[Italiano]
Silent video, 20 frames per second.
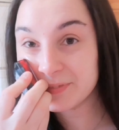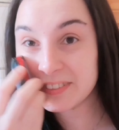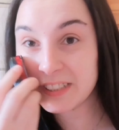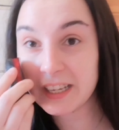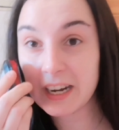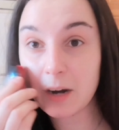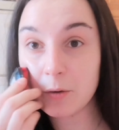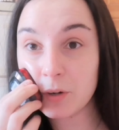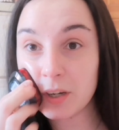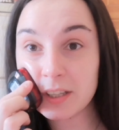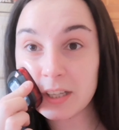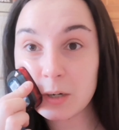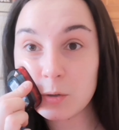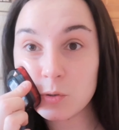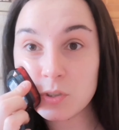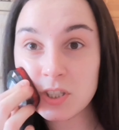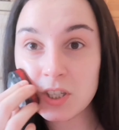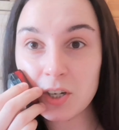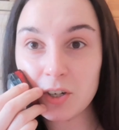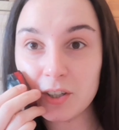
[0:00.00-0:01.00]
Sarà una
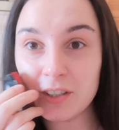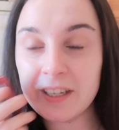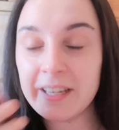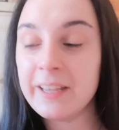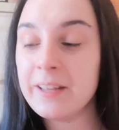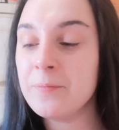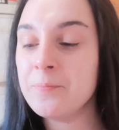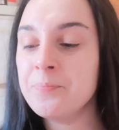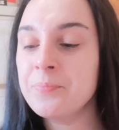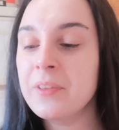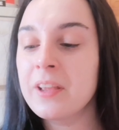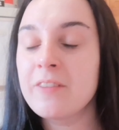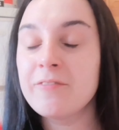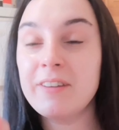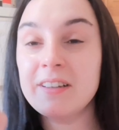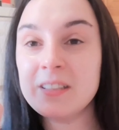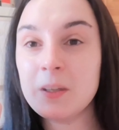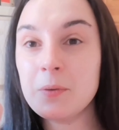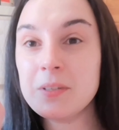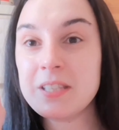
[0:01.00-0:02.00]
delusione?
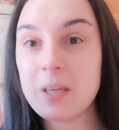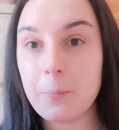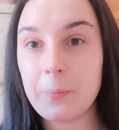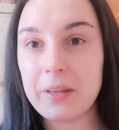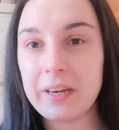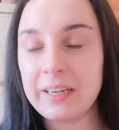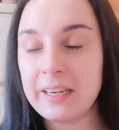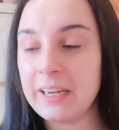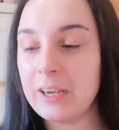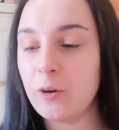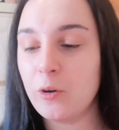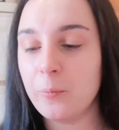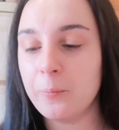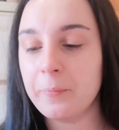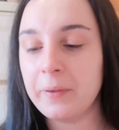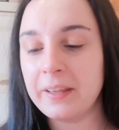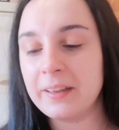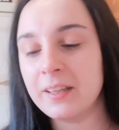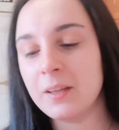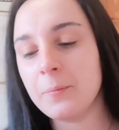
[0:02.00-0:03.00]
Fatemi sapere nei
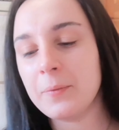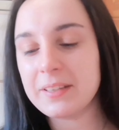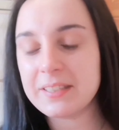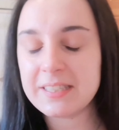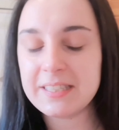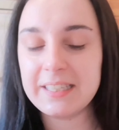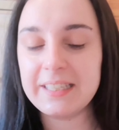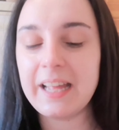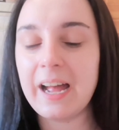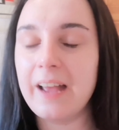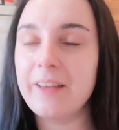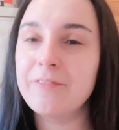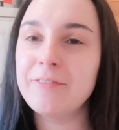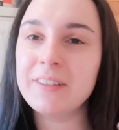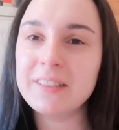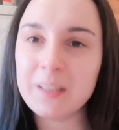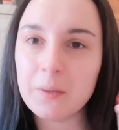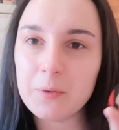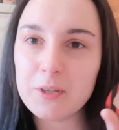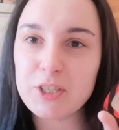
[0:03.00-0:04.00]
commenti, ma sì dai,
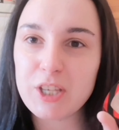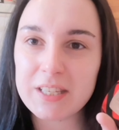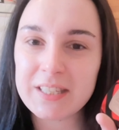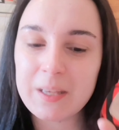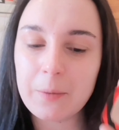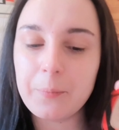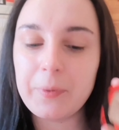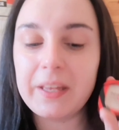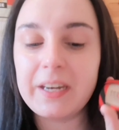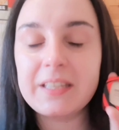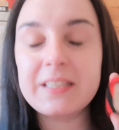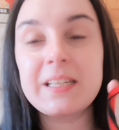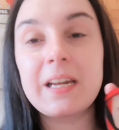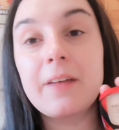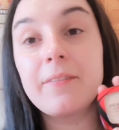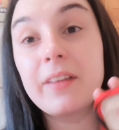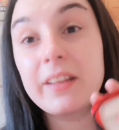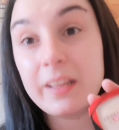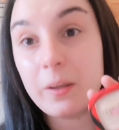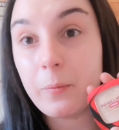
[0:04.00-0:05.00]
fatemi già sapere se
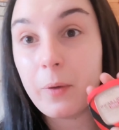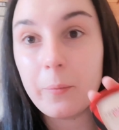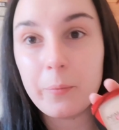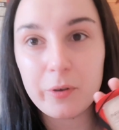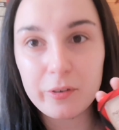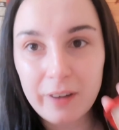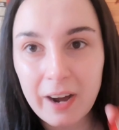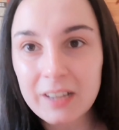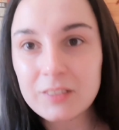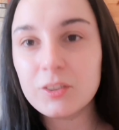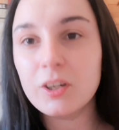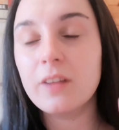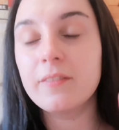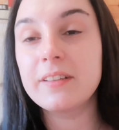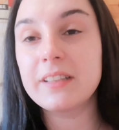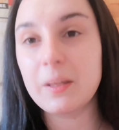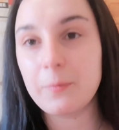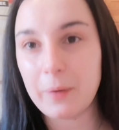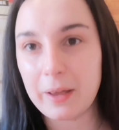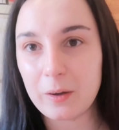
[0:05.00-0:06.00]
l'avete mai provato,
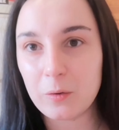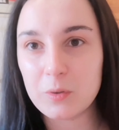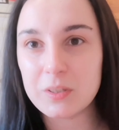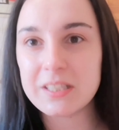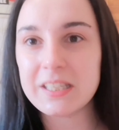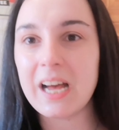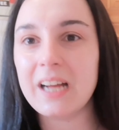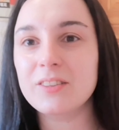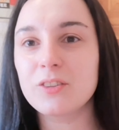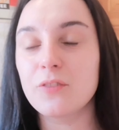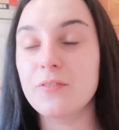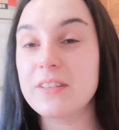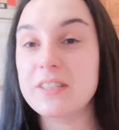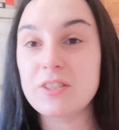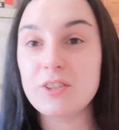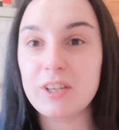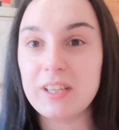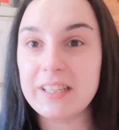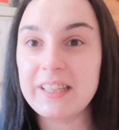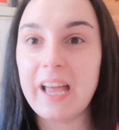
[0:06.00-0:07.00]
l'avete mai acquistato,
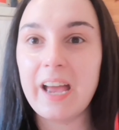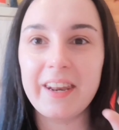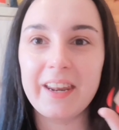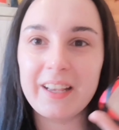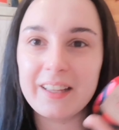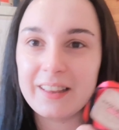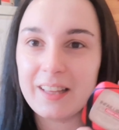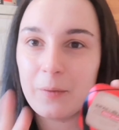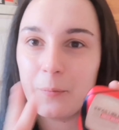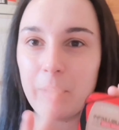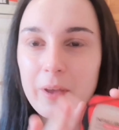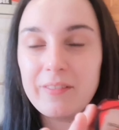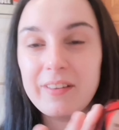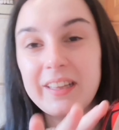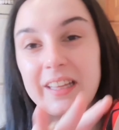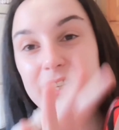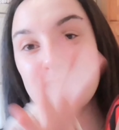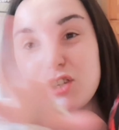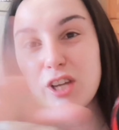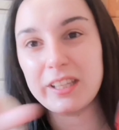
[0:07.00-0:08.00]
visto che in direct mi
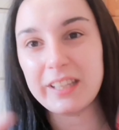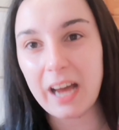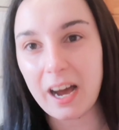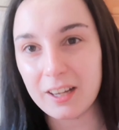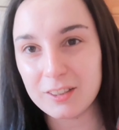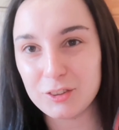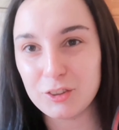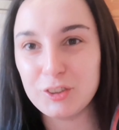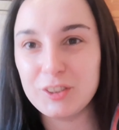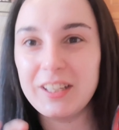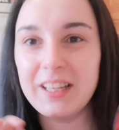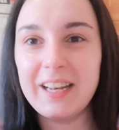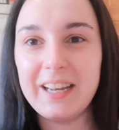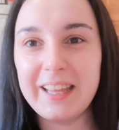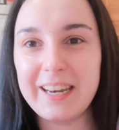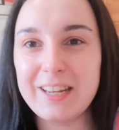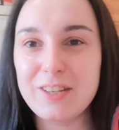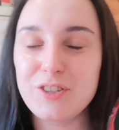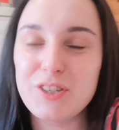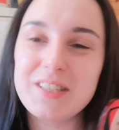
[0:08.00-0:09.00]
avete già dato
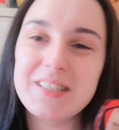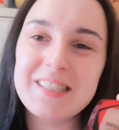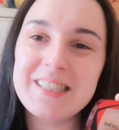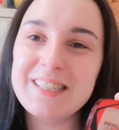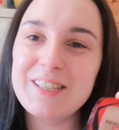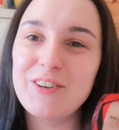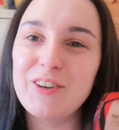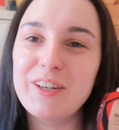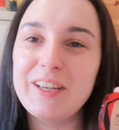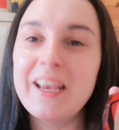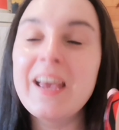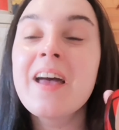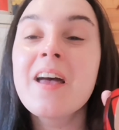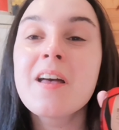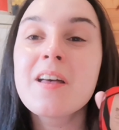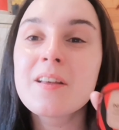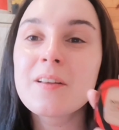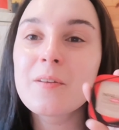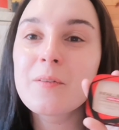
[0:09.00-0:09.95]
delle recensioni